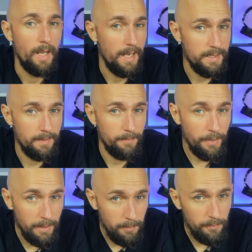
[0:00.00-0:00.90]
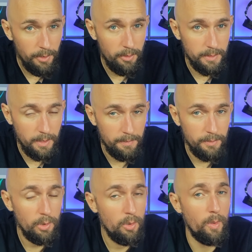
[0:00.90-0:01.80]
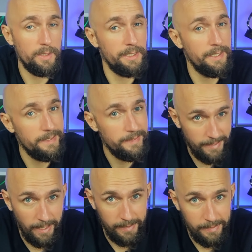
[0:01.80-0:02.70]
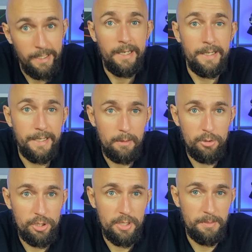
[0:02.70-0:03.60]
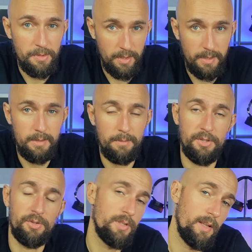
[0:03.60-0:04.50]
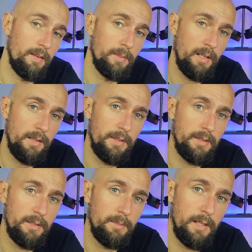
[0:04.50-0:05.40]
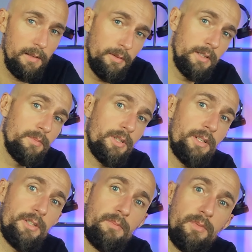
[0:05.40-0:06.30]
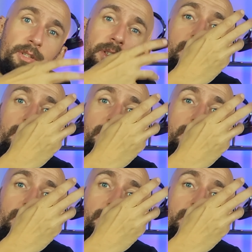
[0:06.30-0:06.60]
A sam film wygląda dokładnie tak. Jak możecie mnie teraz zobaczyć, jest to nagrywane tym telefonem, dzięki czemu możecie